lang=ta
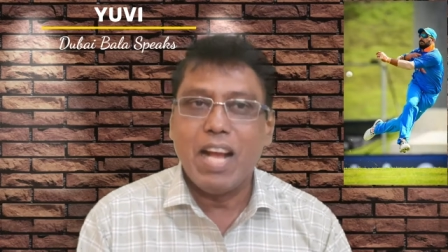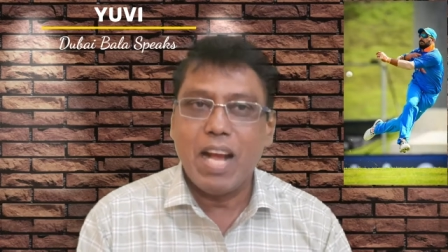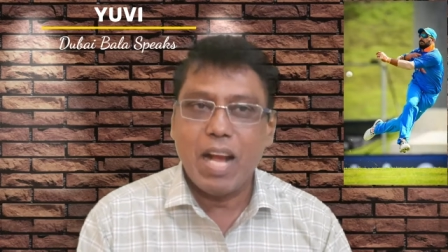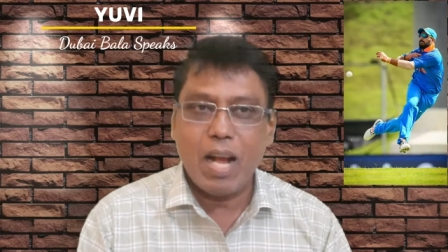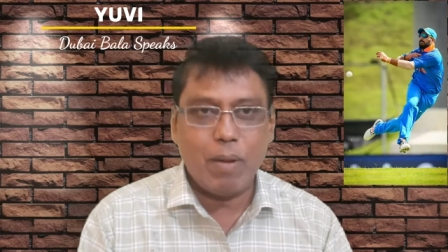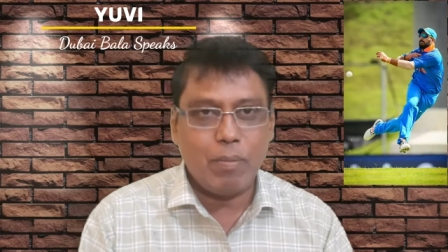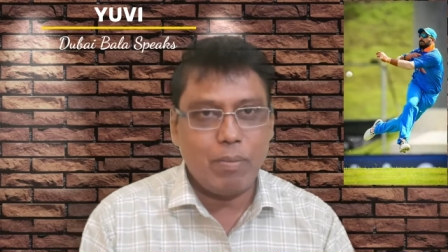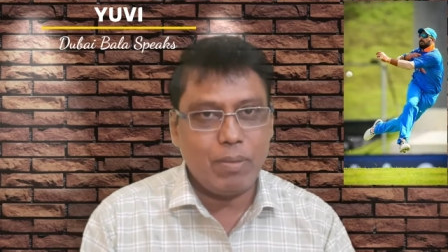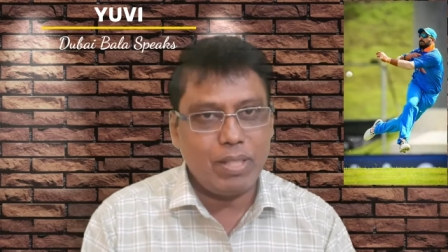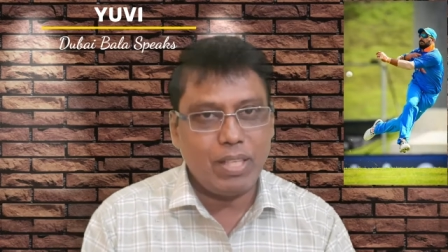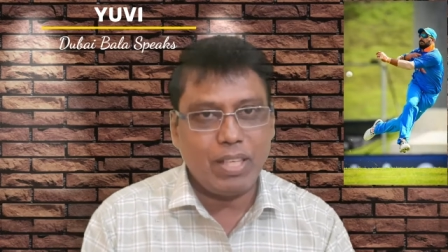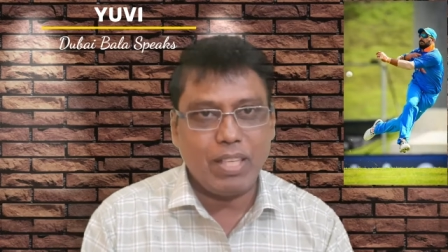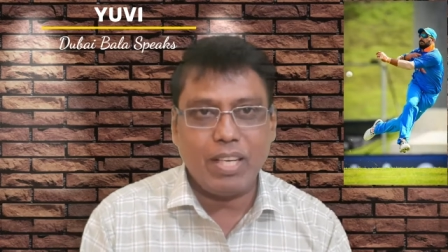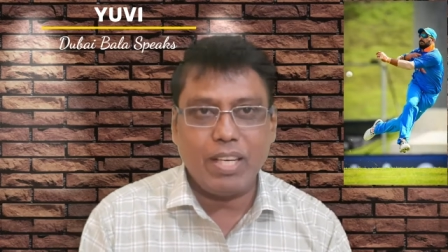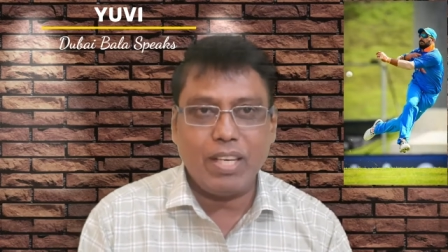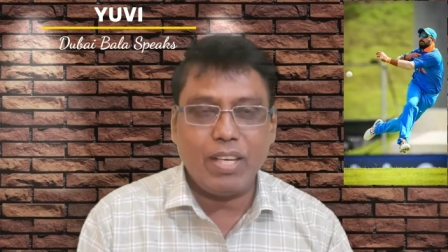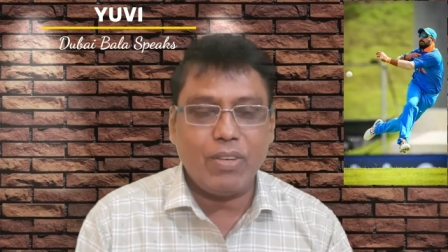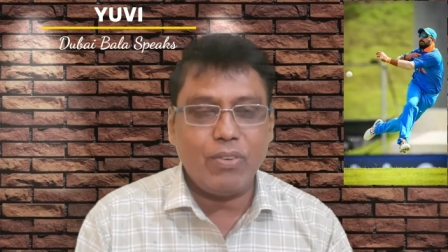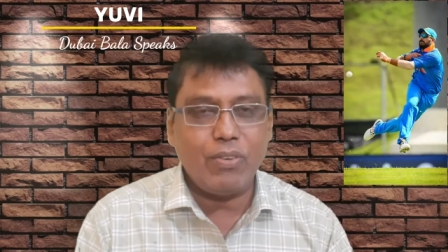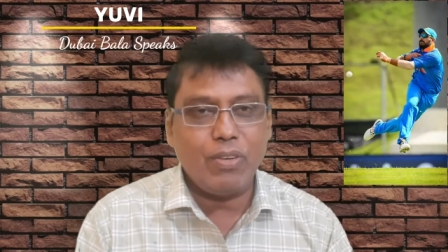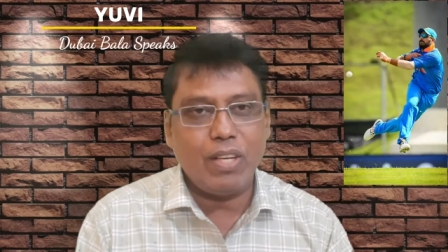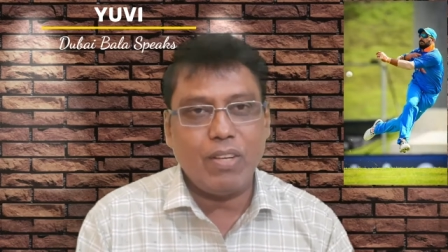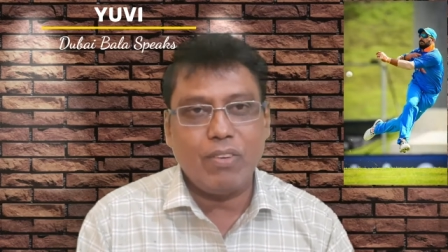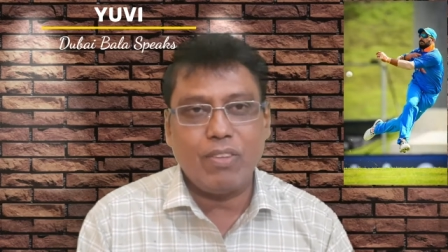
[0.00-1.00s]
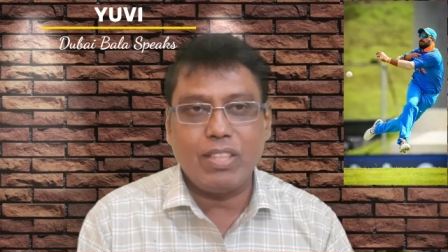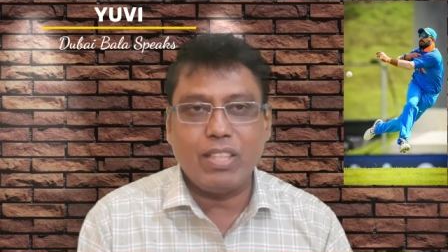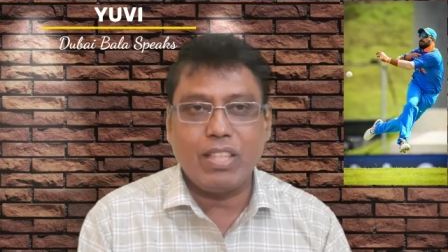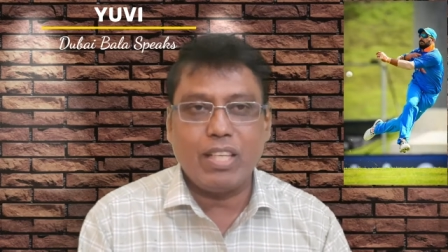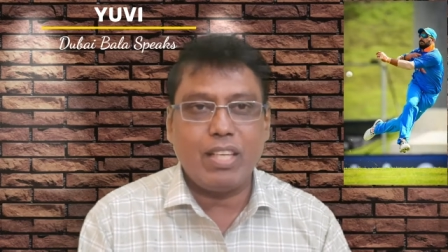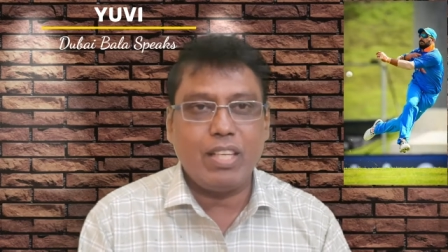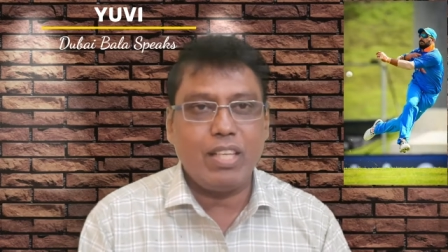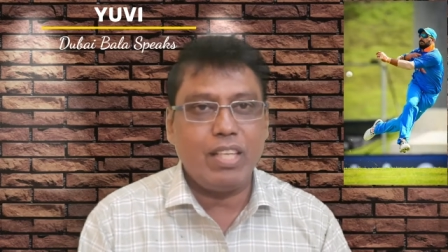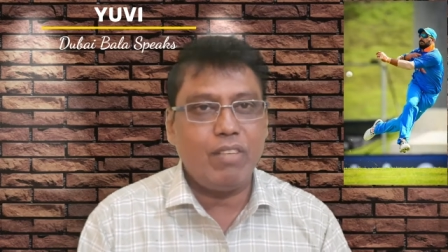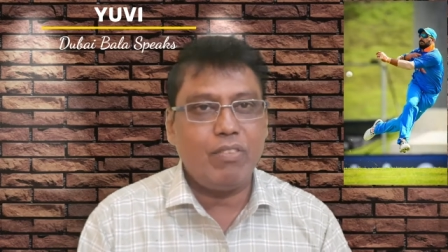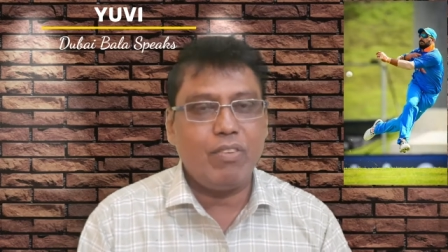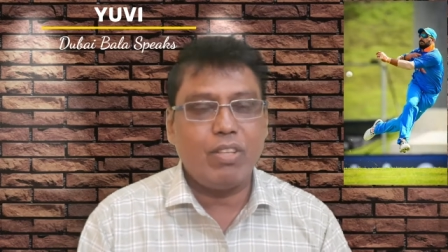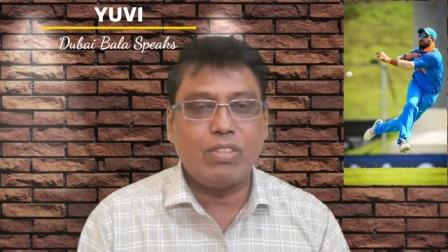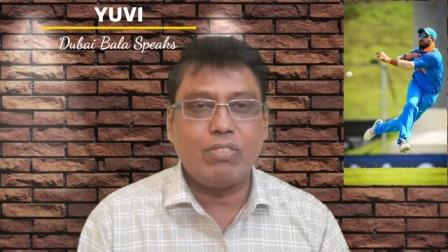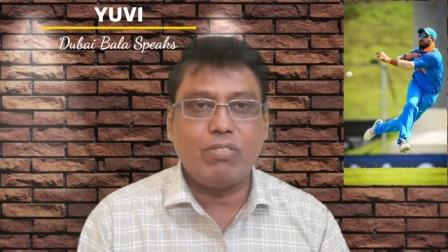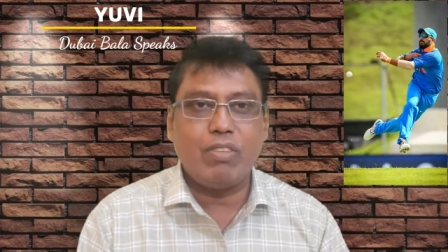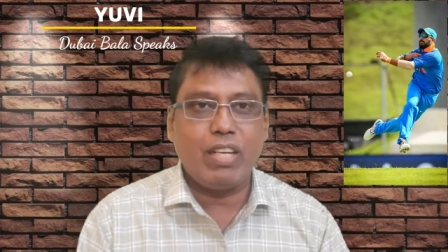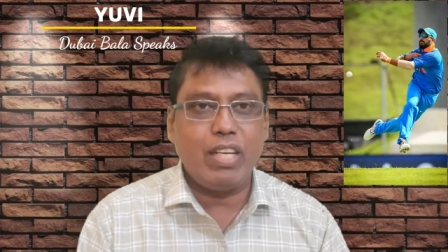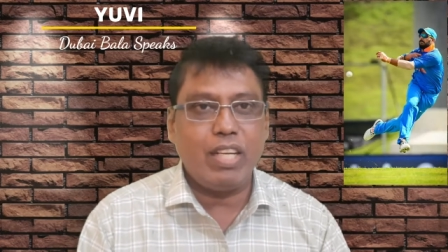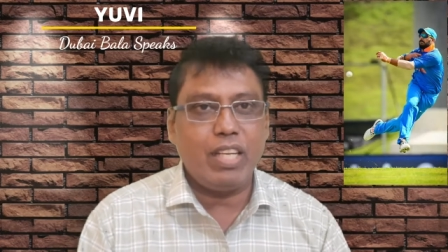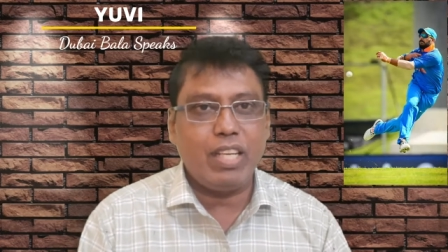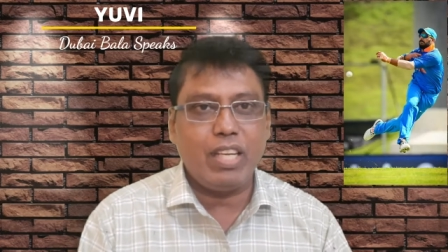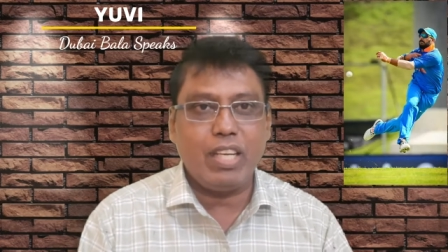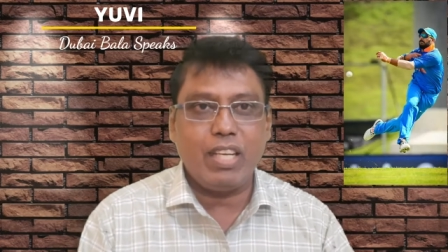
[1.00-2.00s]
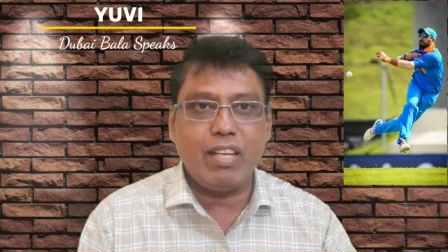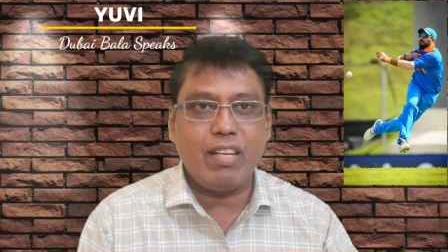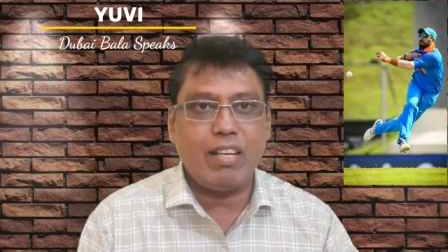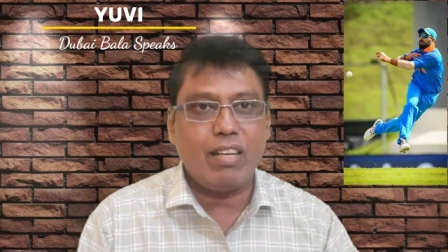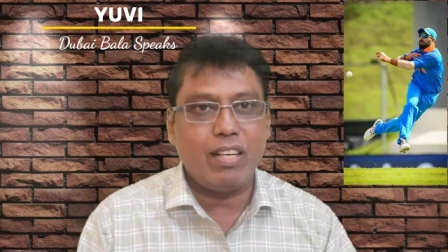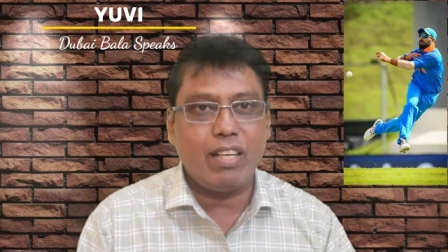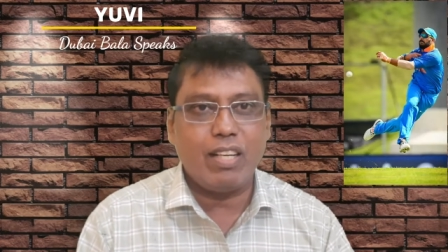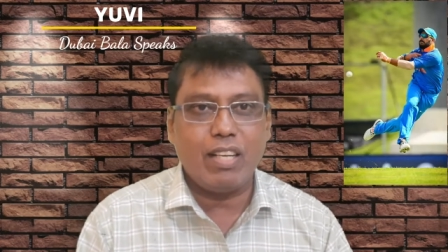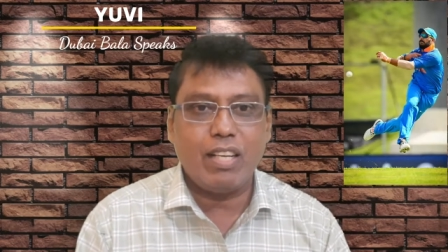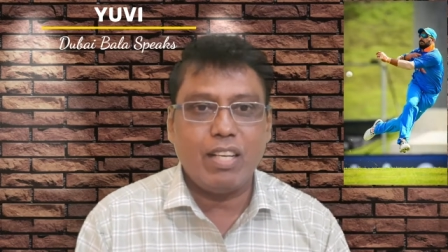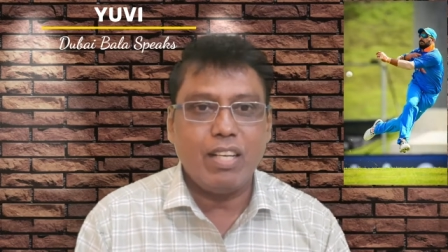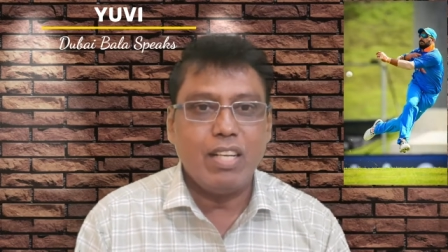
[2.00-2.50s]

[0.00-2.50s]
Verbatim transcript: அப்படி தான் கிரிக்கெட் உள்ளே வந்தார் ஈ வாஸ் வெரி கீன் ஆன்